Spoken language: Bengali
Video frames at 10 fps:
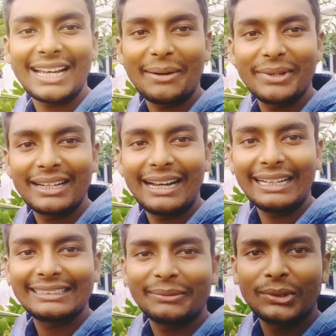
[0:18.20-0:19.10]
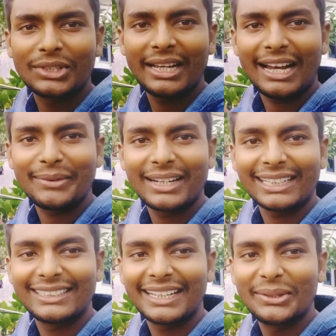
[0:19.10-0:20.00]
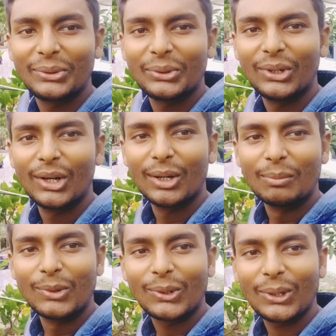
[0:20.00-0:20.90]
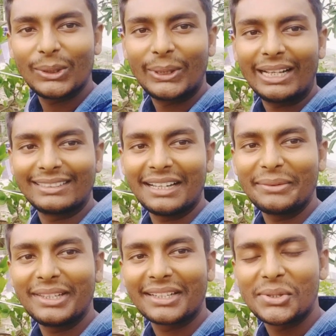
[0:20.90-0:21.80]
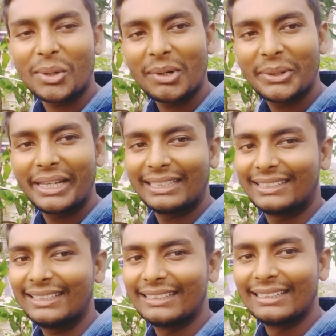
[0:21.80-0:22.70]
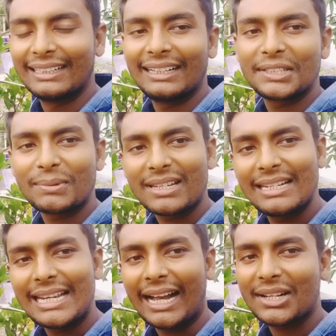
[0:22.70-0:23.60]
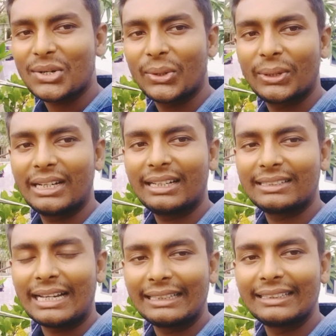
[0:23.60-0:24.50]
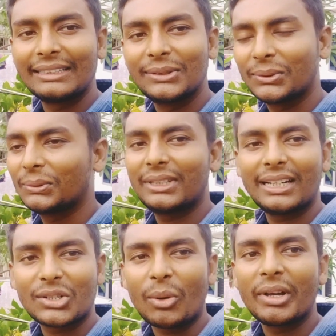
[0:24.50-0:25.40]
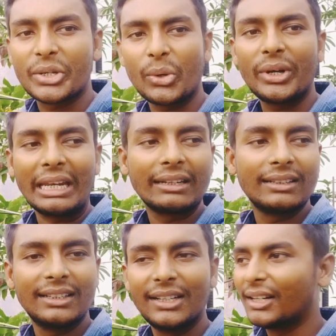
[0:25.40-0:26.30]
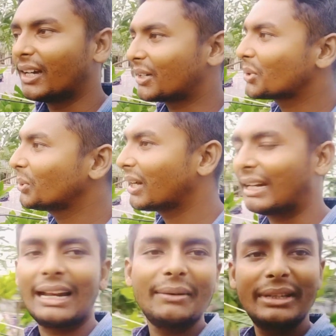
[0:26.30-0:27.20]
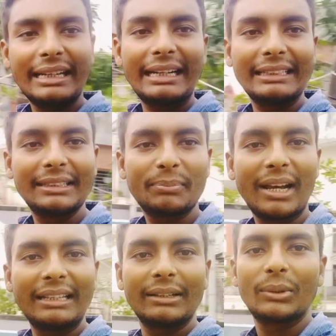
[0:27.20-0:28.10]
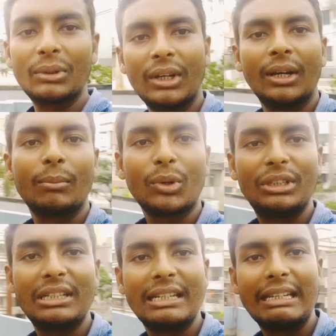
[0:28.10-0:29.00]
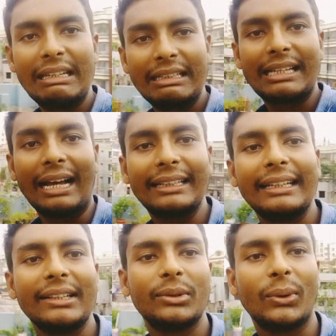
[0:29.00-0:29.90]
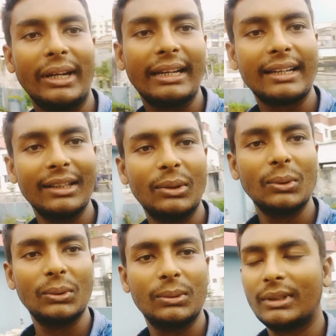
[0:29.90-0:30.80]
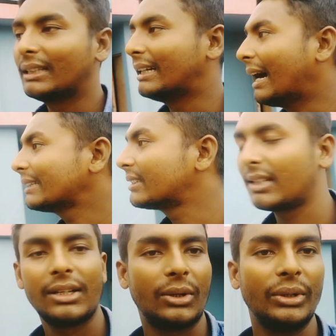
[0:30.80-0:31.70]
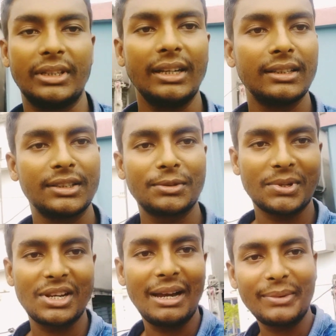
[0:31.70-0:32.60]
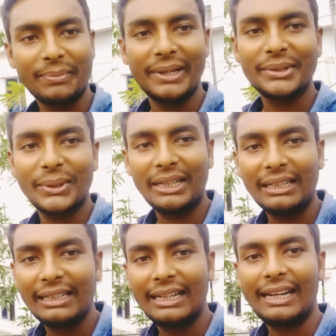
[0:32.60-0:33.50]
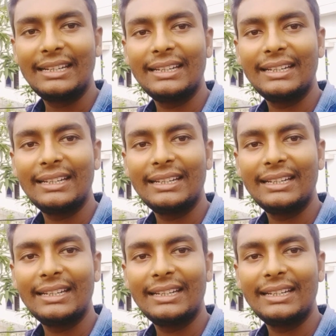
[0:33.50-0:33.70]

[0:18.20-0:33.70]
আমের গাছ এবং সেই আমের গাছে কিন্তু মুকুলও ধরে আছে আমি একটু অবাক হয়ে গেছি স্পেশালি ঢাকা শহরের ছাদে কিন্তু এটা সবাই শৌখিন শুধু এখানে না আমি এখানে আছি প্রায় দেখুন প্রতিটি ছাদেই কিন্তু অনেক কিন্তু গাছ রয়েছে স্পেশালি আমার পেছনের এটি